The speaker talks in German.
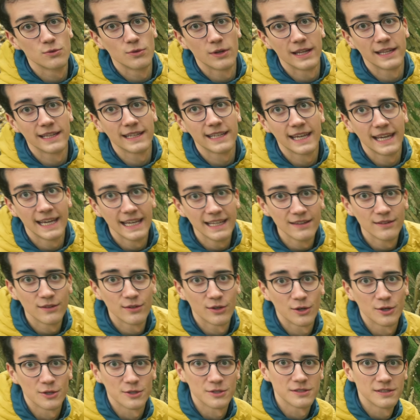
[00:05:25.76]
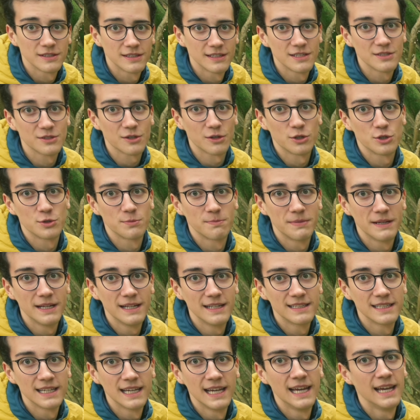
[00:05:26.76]
du ein Kind hast, das gerade
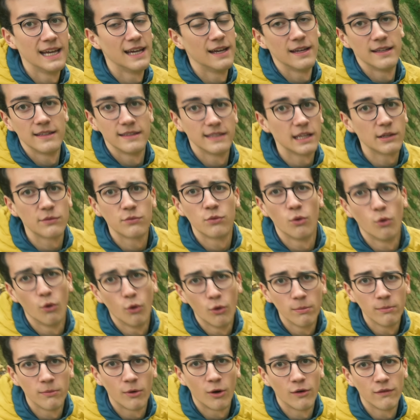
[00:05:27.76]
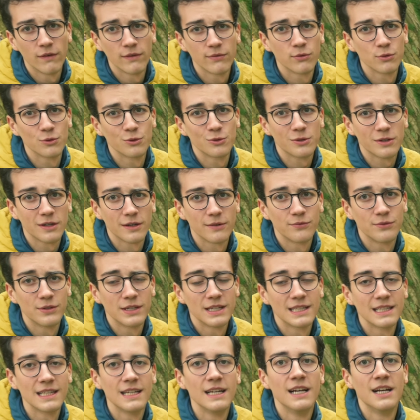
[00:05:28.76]
spielt, nicht von oben aber
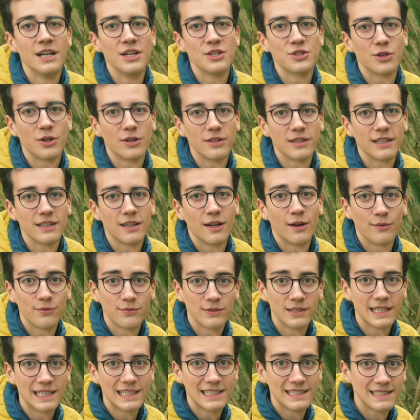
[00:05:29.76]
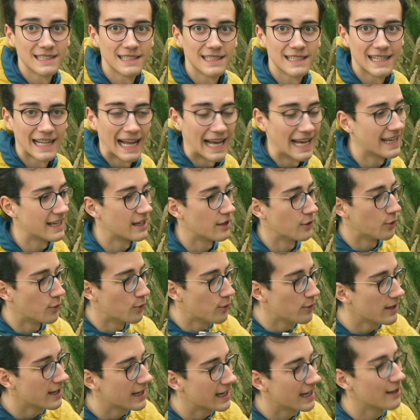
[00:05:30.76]
fotografieren, sondern auf die gleiche
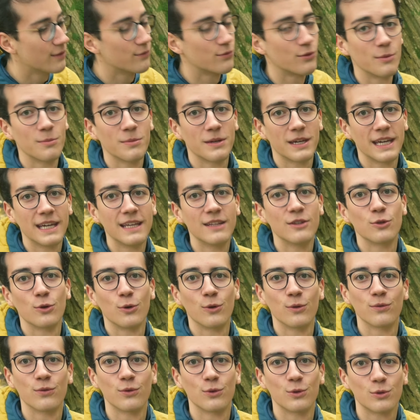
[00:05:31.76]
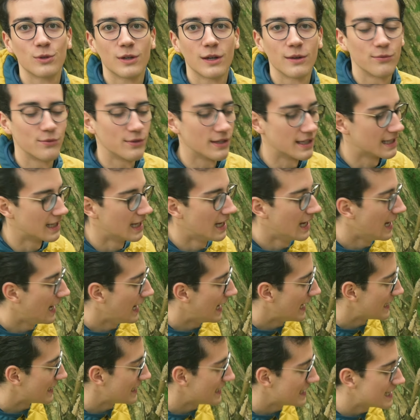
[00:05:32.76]
Höhe gehen vom Kind und fotografieren.
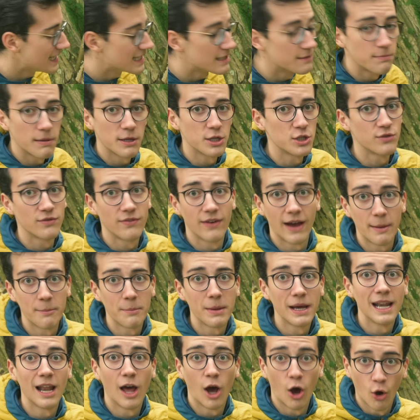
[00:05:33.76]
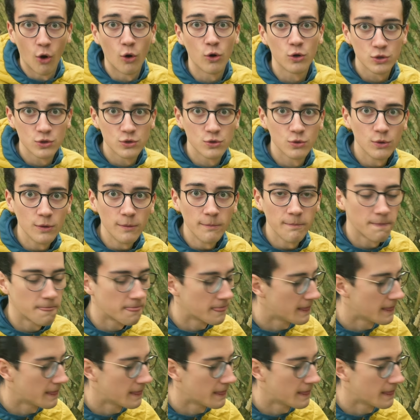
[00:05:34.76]
Das ist bei Schwammerl auch so